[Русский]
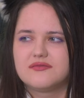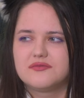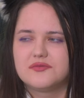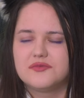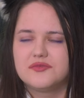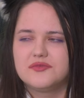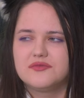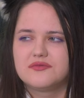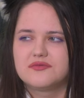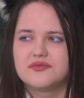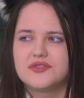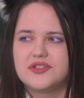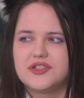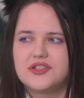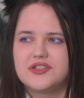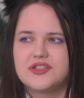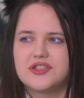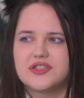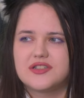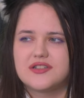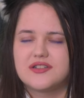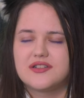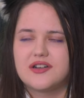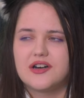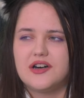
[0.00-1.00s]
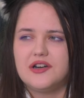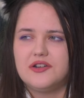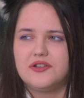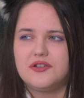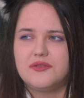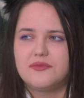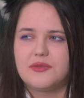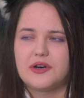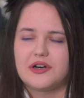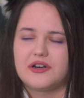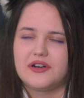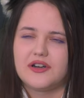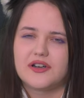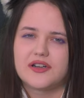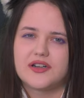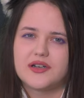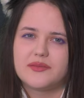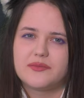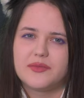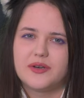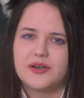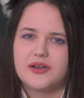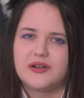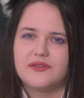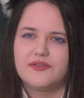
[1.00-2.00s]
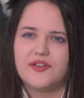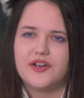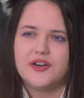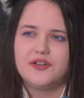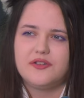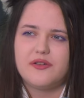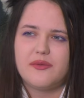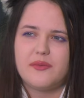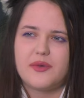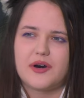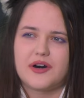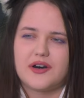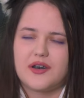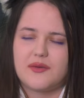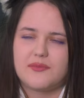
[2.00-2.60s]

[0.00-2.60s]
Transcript: ну, сейчас три номера, тогда было два номера,